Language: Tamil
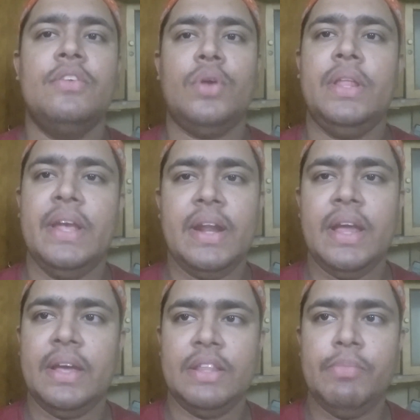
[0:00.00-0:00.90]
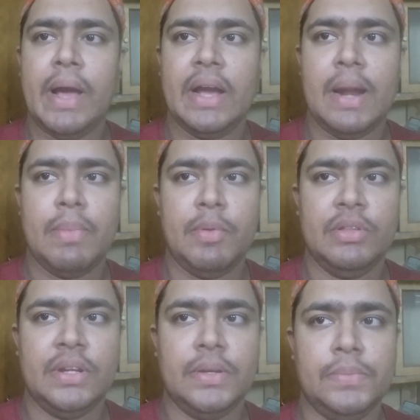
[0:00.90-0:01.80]
ஸோ அது என்னென்னங்கிறது பார்க்கலாம் நம்ம
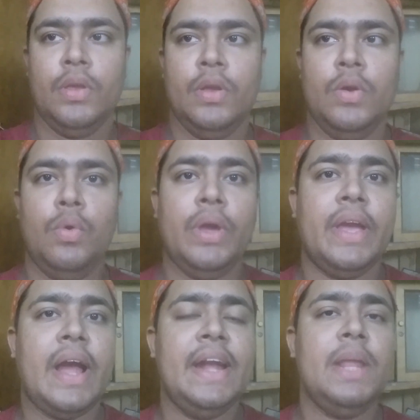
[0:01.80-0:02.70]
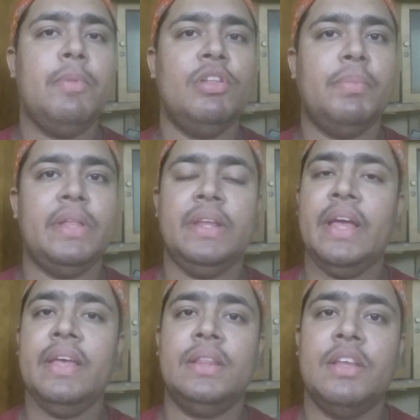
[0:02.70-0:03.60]
வந்துட்டு ஓகே கண்டிப்பாக வந்து
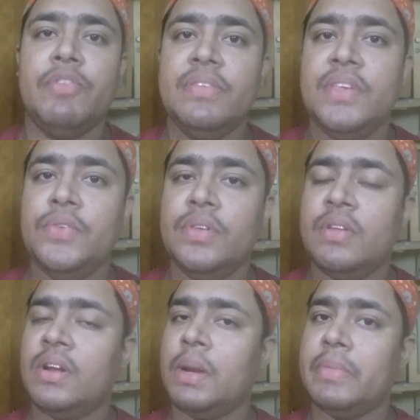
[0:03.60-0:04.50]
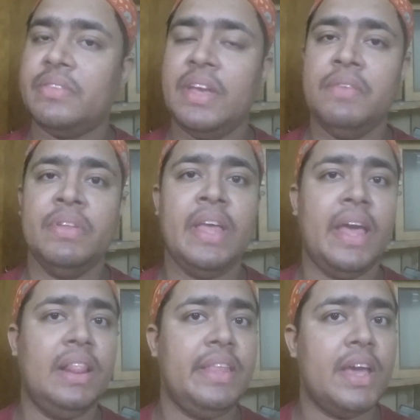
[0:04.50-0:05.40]
பார்த்தீங்கன்னா இந்த ஃபெஸ்டிவ் சீசனுக்கு நம்ம ஸ்கின் வந்து
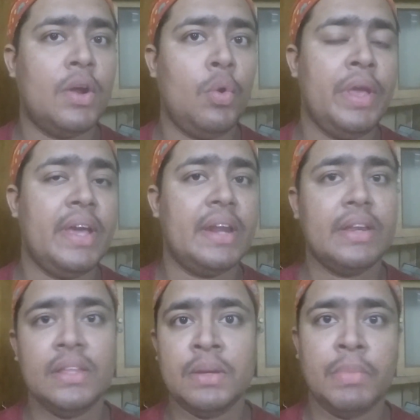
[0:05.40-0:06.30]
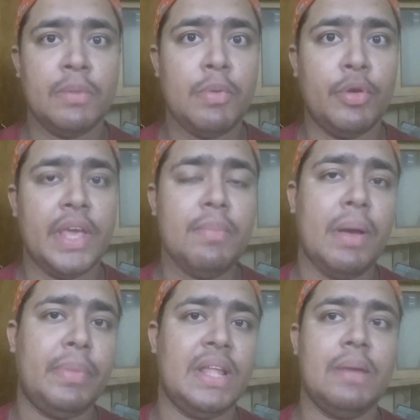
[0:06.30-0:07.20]
ஹெல்த்தியாக க்ளோயிங்காக இருக்கிறது ரொம்ப ரொம்ப முக்கியம்
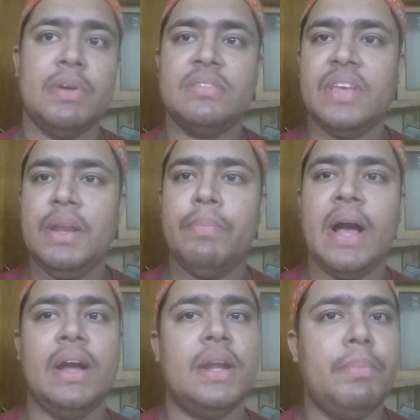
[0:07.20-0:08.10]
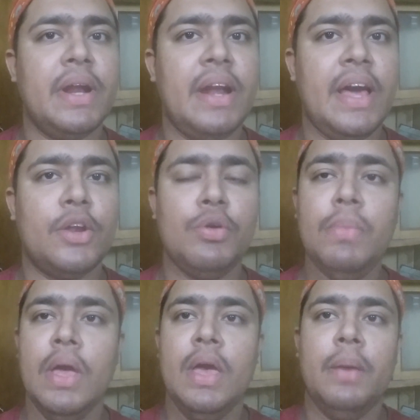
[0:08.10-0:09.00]
அப்போ தான் நமக்கு ஸ்கின் பார்க்க ரொம்ப நல்லாயிருக்கும்
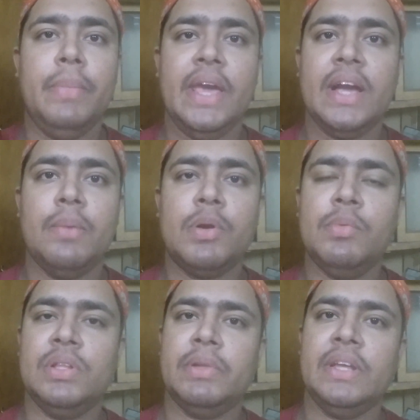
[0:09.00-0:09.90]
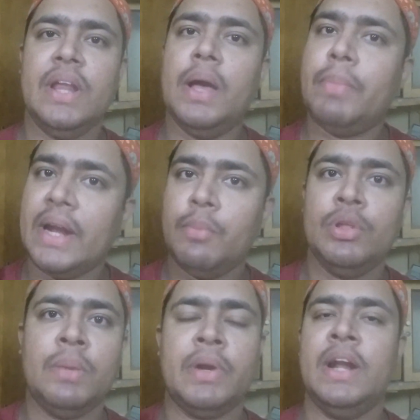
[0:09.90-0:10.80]
மேக்கப்புக்கும் வந்து பார்த்திங்கன்னா
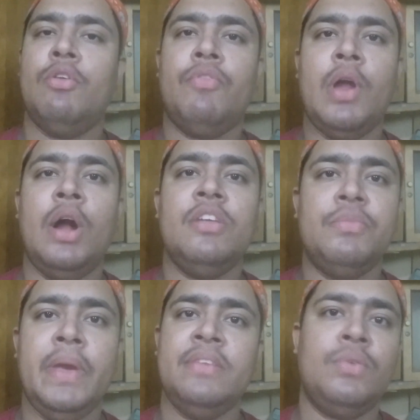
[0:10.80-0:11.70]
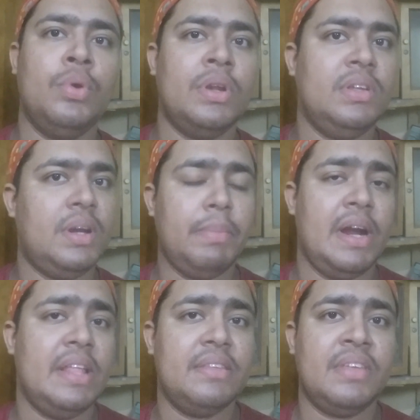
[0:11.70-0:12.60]
பண்ணும்போது நமக்கு நல்ல ஒரு ஃப்ளாலஸ் பேஸ் கொடுக்குறதுக்கு
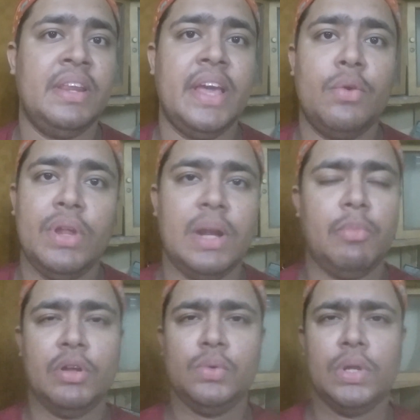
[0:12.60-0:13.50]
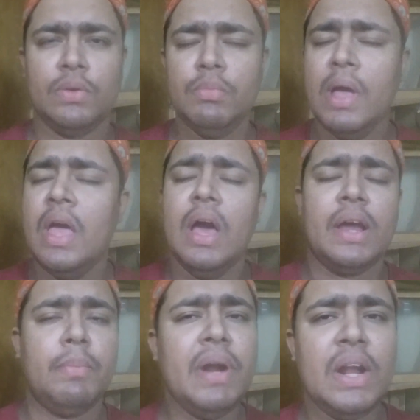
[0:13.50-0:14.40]
ரொம்ப நல்ல ஸ்கின் கேர் ருட்டீன் நமக்கு வந்து உதவும்
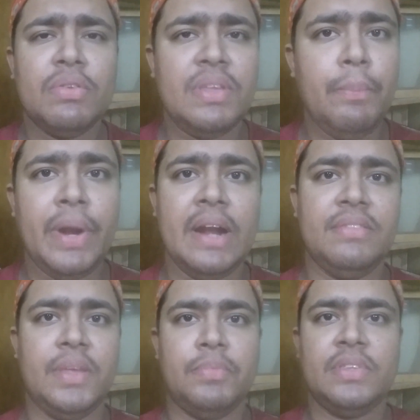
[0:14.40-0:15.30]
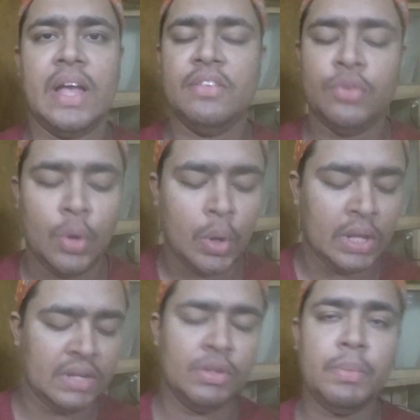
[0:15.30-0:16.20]
ரொம்ப நல்ல ஒரு சிம்பிளான ஸ்டெப்ஸ் தான் ஸோ
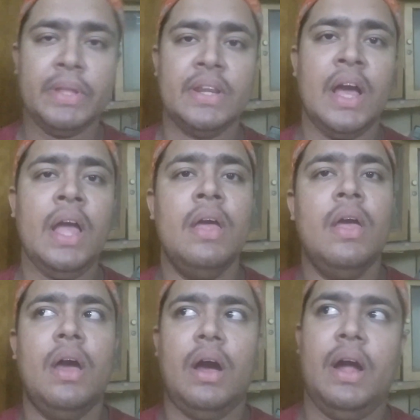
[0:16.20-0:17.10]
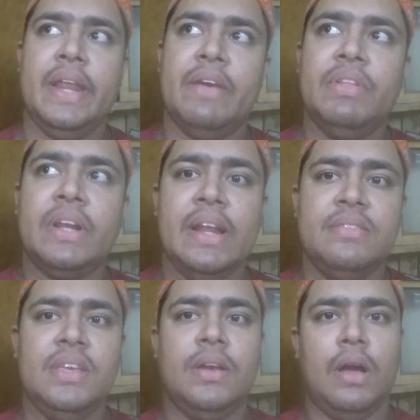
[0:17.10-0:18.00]
அதுக்கு வந்து பார்த்திங்கன்னா நீங்கள் வந்து
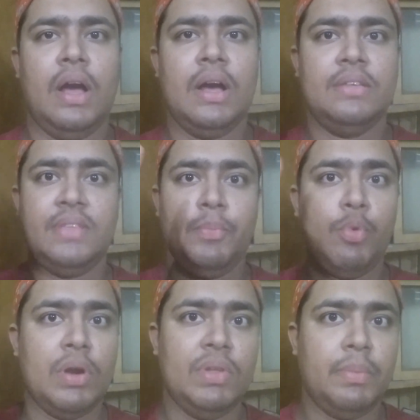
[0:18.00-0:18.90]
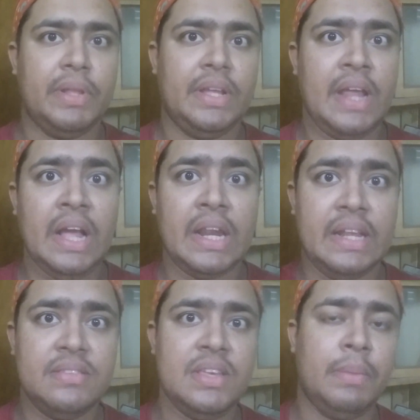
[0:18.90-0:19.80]
கிளென்சிங் ஸ்டெப் ஒன் வந்து பார்த்திங்கன்னா
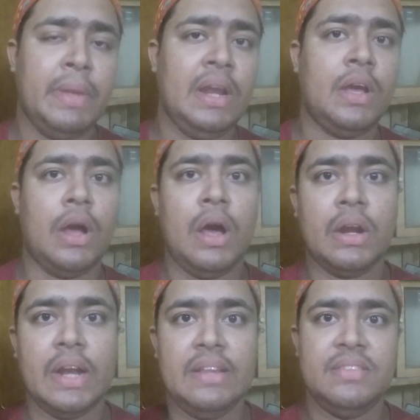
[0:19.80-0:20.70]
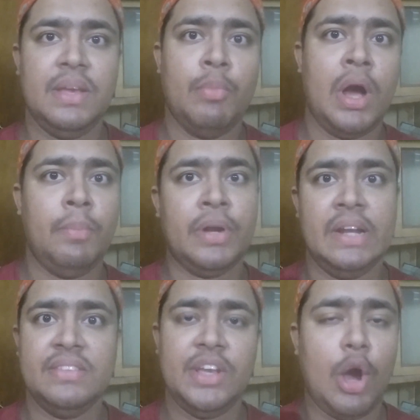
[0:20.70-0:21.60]
கிளென்சிங் மில்க் ஆர் கிளென்சிங் பாம்
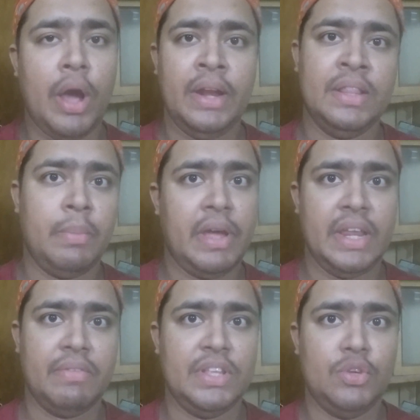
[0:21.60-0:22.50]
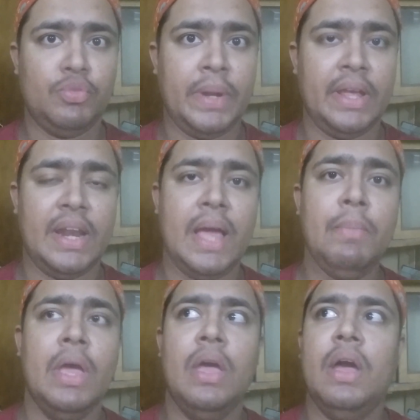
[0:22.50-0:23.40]
கிளென்சிங் ஆயில் இந்த மாதிரி நீங்கள் வந்து யூஸ்
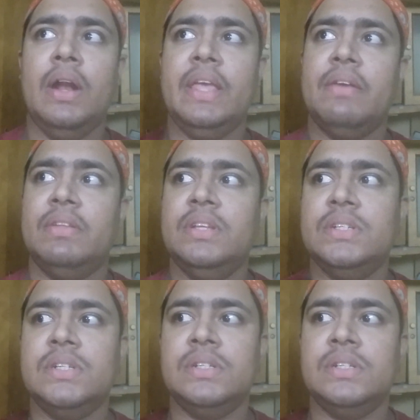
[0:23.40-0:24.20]
பண்ணிக்கலாம் நீங்கள் வந்து